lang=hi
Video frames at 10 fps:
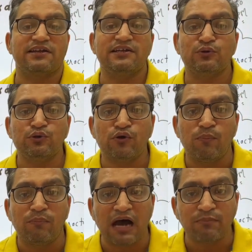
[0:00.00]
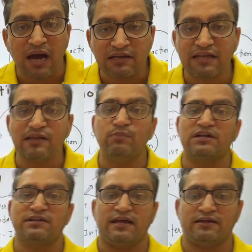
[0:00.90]
करनी है खुद को मार मार के नहीं
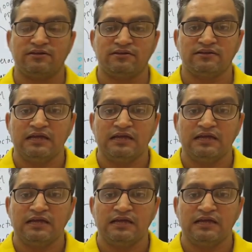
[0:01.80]
पढ़ना है